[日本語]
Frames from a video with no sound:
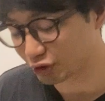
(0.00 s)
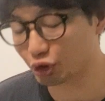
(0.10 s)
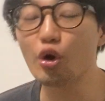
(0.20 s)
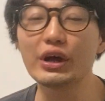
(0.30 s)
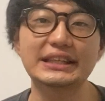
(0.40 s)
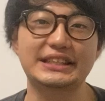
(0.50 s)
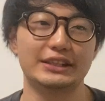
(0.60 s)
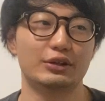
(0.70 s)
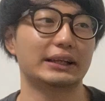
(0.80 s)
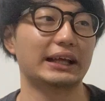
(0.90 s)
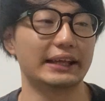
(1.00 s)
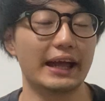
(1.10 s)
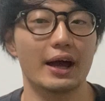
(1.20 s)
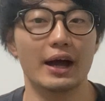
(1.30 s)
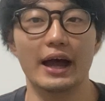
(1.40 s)
それノイジーの当たり
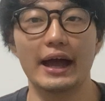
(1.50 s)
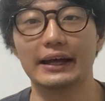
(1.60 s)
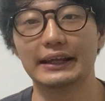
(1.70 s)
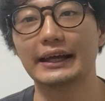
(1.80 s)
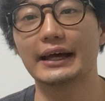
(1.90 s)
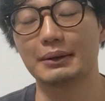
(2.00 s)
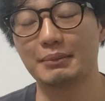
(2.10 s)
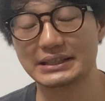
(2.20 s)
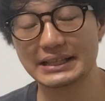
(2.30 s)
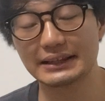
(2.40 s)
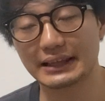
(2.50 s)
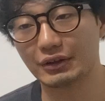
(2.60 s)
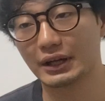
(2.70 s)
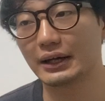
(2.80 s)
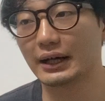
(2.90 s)
ね、えー、内野安打、まあ、センター
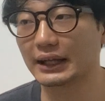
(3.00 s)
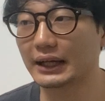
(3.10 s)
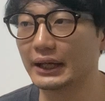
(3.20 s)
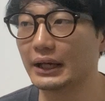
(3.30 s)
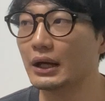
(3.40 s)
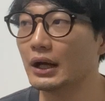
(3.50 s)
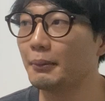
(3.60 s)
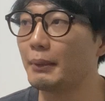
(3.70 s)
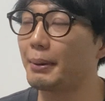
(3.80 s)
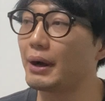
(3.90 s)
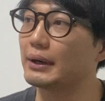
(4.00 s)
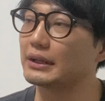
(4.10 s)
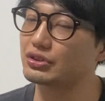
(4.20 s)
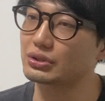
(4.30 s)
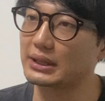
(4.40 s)
抜ける当たり、まあ、バウアー
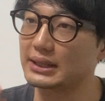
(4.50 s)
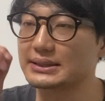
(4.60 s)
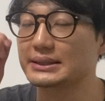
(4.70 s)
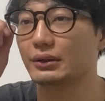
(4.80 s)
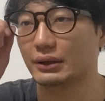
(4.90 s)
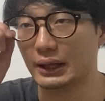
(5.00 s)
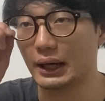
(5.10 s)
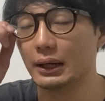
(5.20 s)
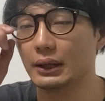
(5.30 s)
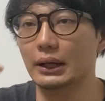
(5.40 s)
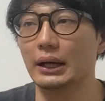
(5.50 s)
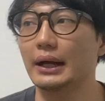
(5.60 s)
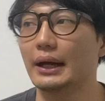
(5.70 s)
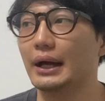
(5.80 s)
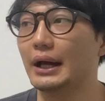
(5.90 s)
にちょっとかすったのかな。
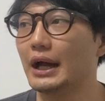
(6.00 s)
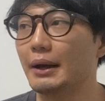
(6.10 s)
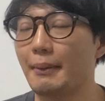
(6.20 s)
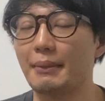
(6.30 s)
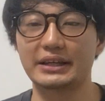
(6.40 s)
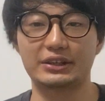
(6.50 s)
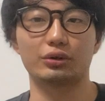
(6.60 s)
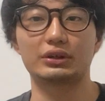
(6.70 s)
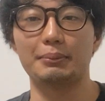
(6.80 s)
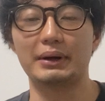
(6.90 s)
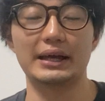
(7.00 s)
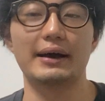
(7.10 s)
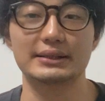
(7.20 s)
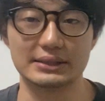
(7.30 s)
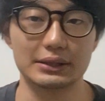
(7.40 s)
えー、まあ、巻き取って間に合
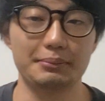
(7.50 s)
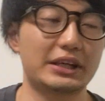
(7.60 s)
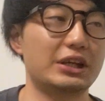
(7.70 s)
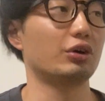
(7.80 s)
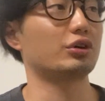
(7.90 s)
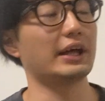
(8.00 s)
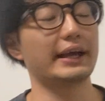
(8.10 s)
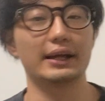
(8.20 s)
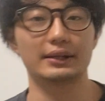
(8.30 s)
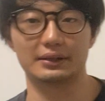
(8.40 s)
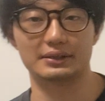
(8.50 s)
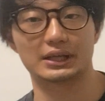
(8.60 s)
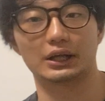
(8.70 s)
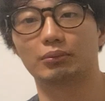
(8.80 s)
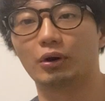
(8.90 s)
わず、まあ、記録内野安打です
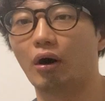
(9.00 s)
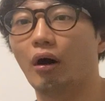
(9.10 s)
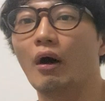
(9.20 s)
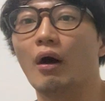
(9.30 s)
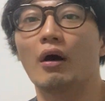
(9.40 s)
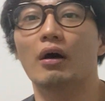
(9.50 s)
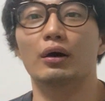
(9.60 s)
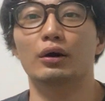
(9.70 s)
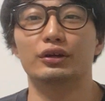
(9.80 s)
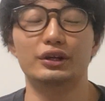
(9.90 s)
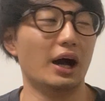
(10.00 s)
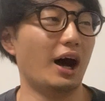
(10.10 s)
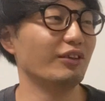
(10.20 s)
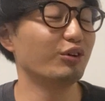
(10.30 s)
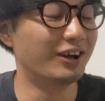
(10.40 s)
けども、い
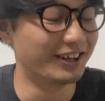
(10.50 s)
や、あの